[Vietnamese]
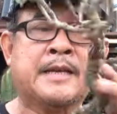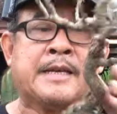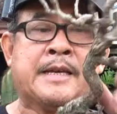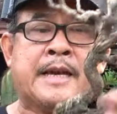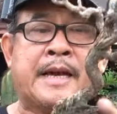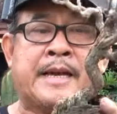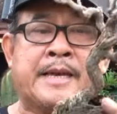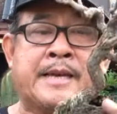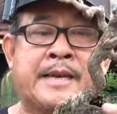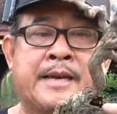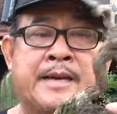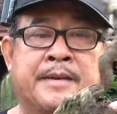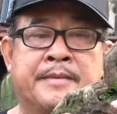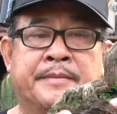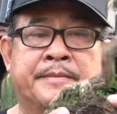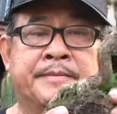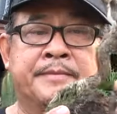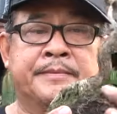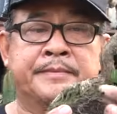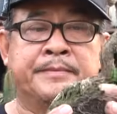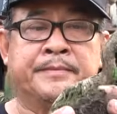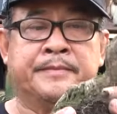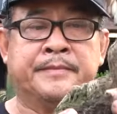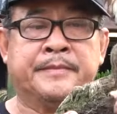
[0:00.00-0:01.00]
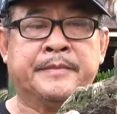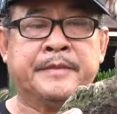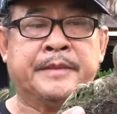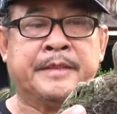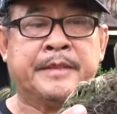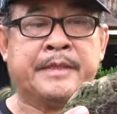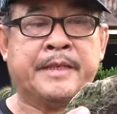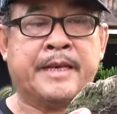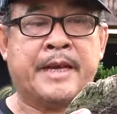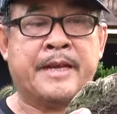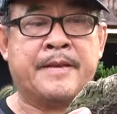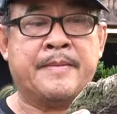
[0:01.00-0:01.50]
cái cây á
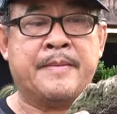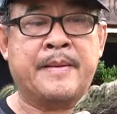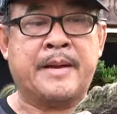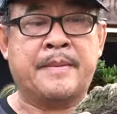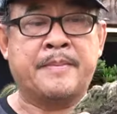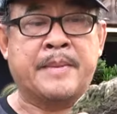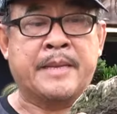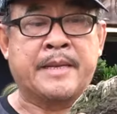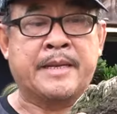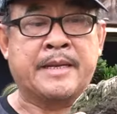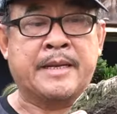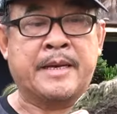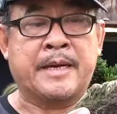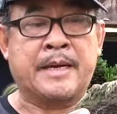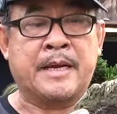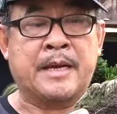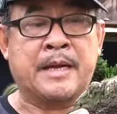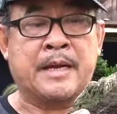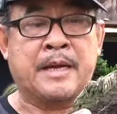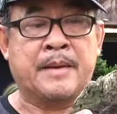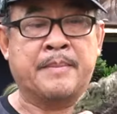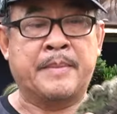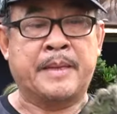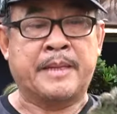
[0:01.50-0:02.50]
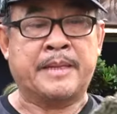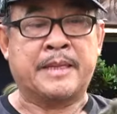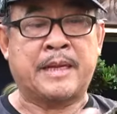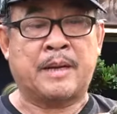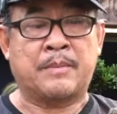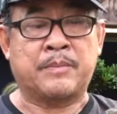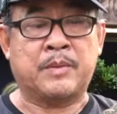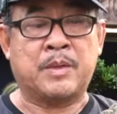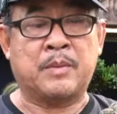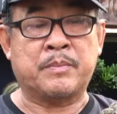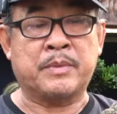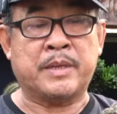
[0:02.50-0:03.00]
cây mà mình à, mình
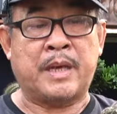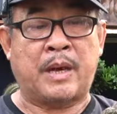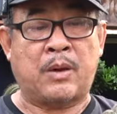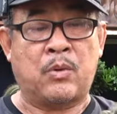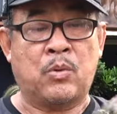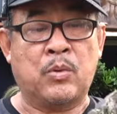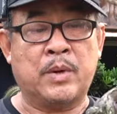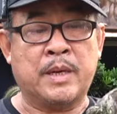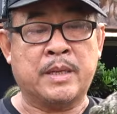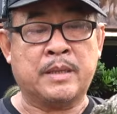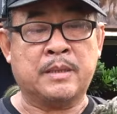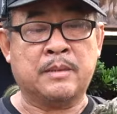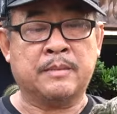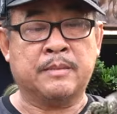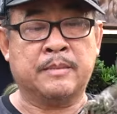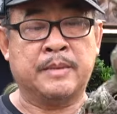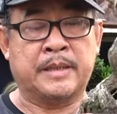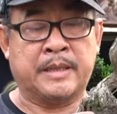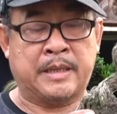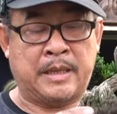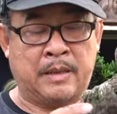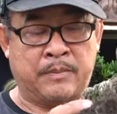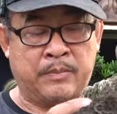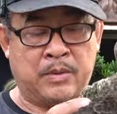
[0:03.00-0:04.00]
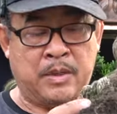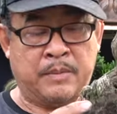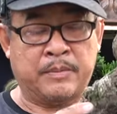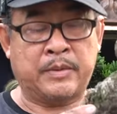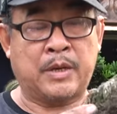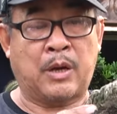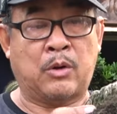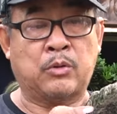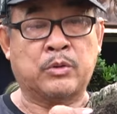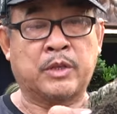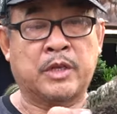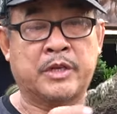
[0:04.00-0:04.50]
trồng trong chậu á mình trồng trong
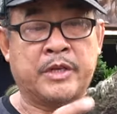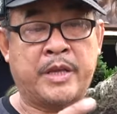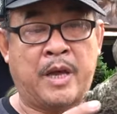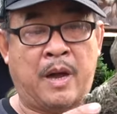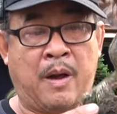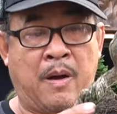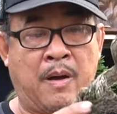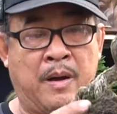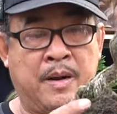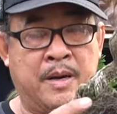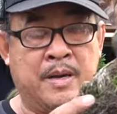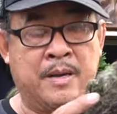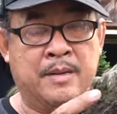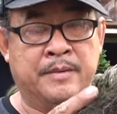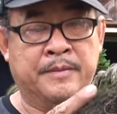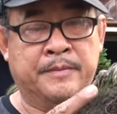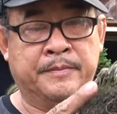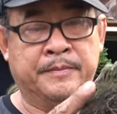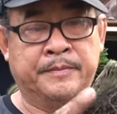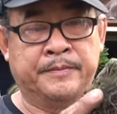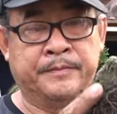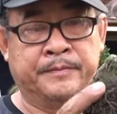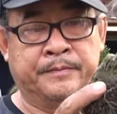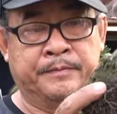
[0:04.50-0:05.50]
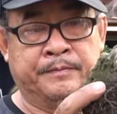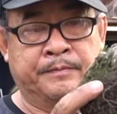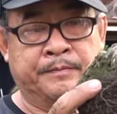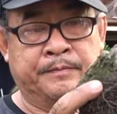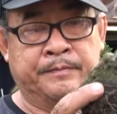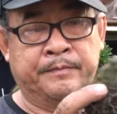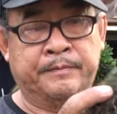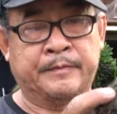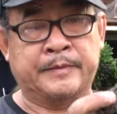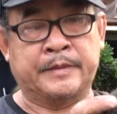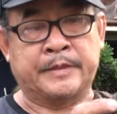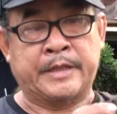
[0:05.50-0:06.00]
chậu từ nhỏ đó
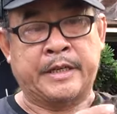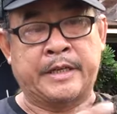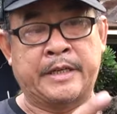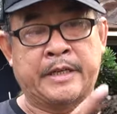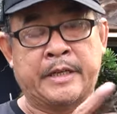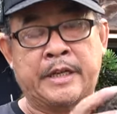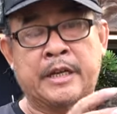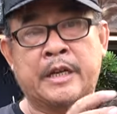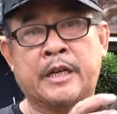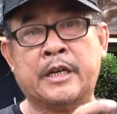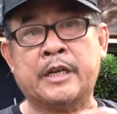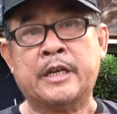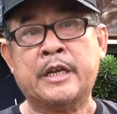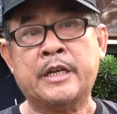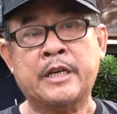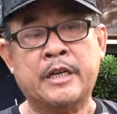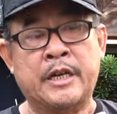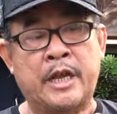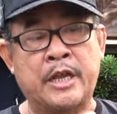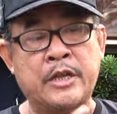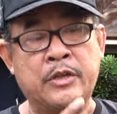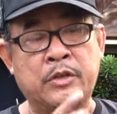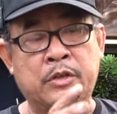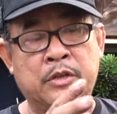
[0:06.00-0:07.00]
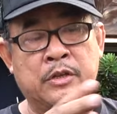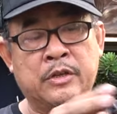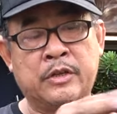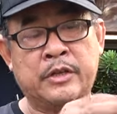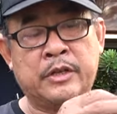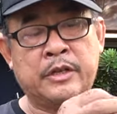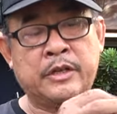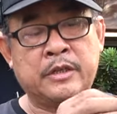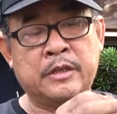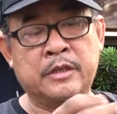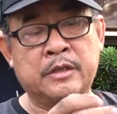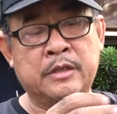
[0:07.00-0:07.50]
thì à, cái rễ
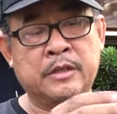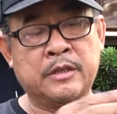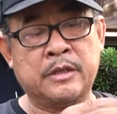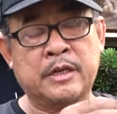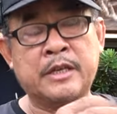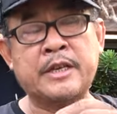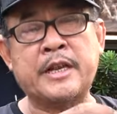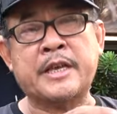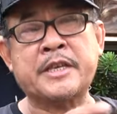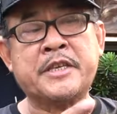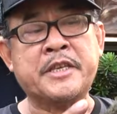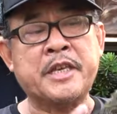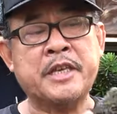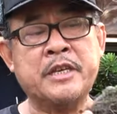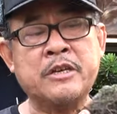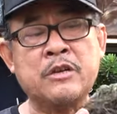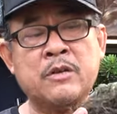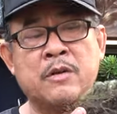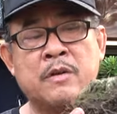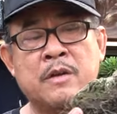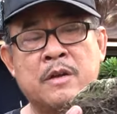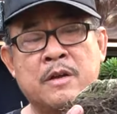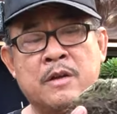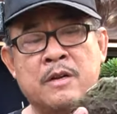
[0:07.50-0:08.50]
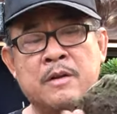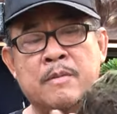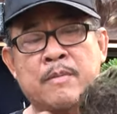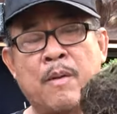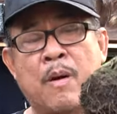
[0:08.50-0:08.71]
cái rễ chính của nó nó